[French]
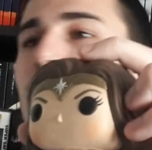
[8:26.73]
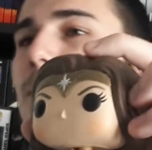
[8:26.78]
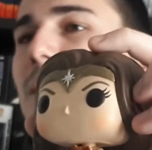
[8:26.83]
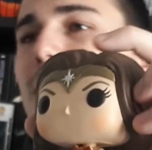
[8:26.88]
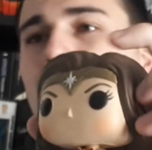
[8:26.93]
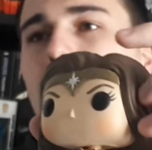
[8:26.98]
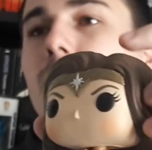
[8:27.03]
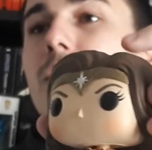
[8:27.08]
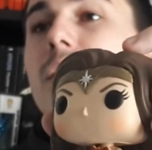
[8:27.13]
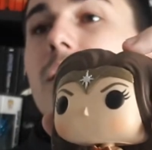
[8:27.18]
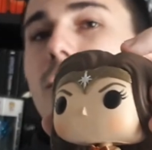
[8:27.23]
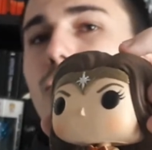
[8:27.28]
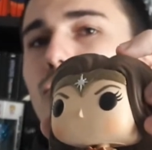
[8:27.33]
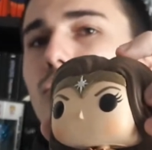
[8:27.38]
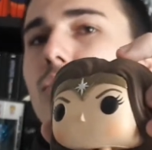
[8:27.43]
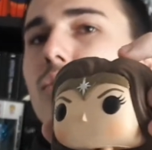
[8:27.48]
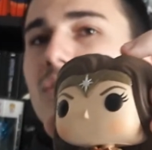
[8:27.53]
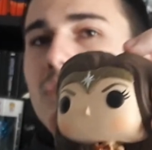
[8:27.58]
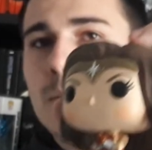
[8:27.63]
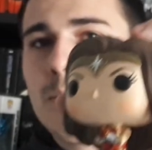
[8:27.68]
ça, ça évite
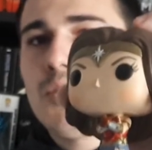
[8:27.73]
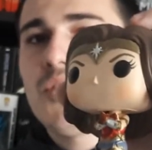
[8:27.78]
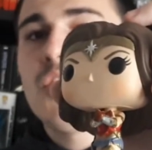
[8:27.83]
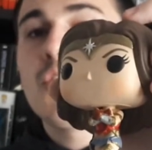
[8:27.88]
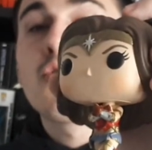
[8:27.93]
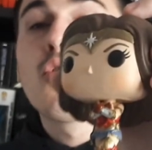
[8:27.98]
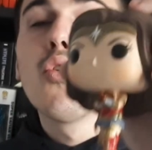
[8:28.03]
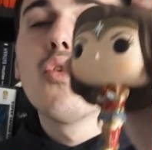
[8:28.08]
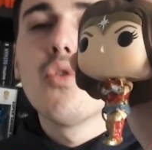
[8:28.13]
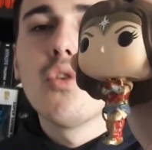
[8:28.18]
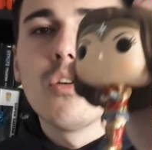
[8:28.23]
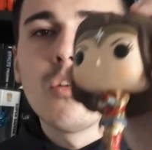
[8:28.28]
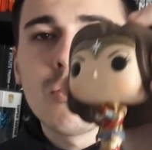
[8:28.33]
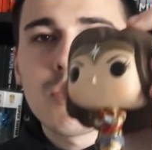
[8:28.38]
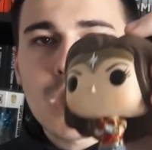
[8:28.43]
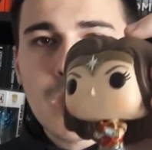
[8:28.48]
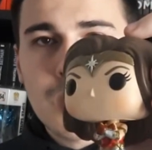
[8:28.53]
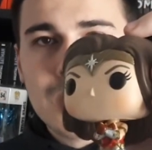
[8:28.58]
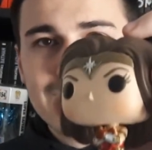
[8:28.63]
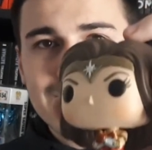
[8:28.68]
de dépenser trop.
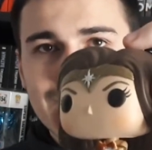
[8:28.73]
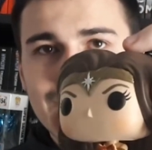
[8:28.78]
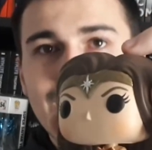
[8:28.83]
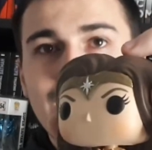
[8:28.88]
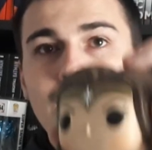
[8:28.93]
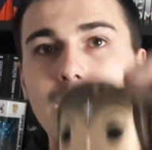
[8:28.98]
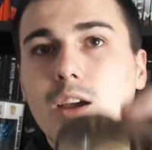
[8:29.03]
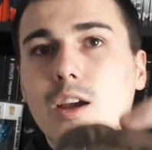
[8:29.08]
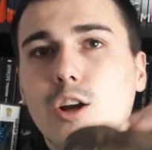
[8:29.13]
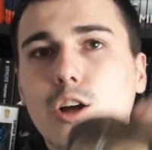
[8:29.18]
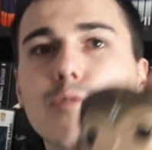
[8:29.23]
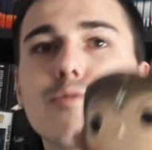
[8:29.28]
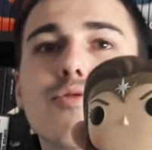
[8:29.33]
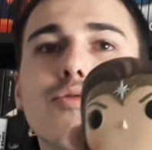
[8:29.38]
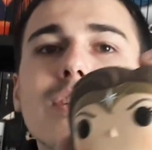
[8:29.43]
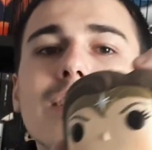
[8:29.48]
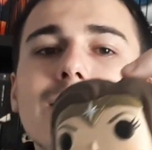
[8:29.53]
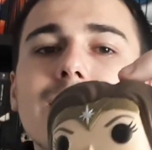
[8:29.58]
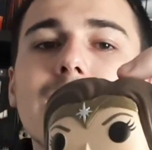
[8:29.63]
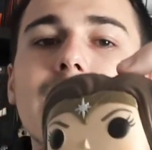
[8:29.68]
voilà, parce que, comme je vous
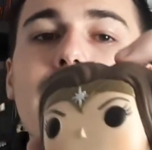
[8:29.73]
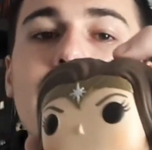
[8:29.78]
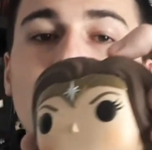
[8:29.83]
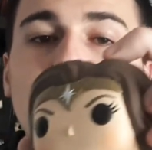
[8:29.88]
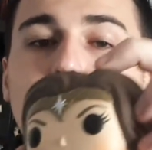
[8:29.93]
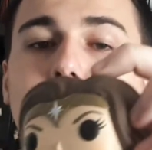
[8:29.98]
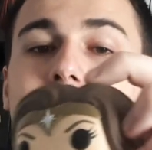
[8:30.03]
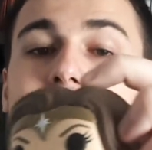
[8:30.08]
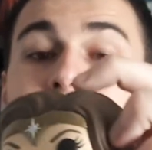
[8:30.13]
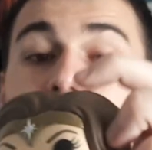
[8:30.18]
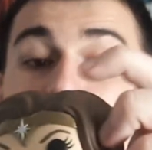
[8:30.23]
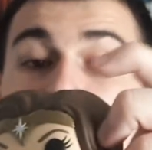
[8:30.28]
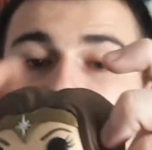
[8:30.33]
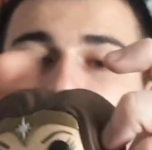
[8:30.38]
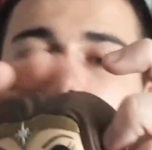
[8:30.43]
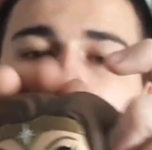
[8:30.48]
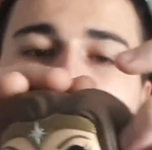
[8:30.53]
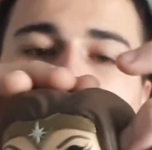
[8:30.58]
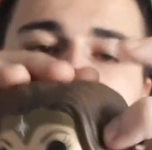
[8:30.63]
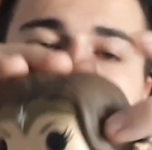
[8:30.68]
l'ai dit, elle coûte très
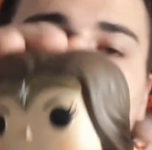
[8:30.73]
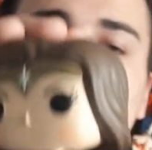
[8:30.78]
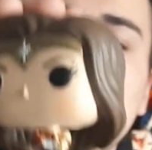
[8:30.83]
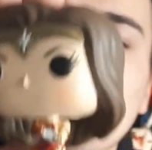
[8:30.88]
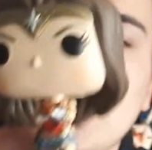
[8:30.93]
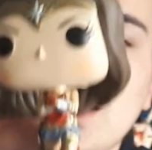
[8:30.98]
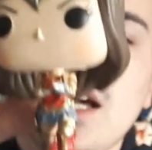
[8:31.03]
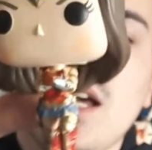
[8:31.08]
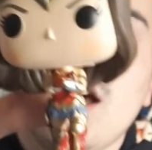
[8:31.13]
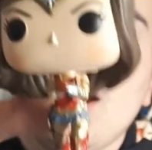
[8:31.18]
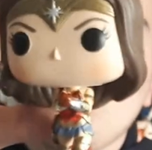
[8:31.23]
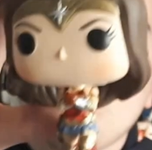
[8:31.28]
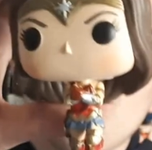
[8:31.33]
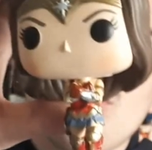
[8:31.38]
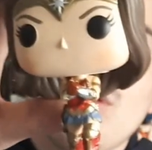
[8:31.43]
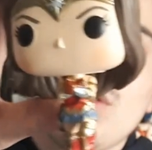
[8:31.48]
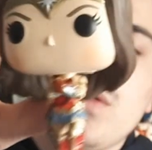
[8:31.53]
cher à faire venir, donc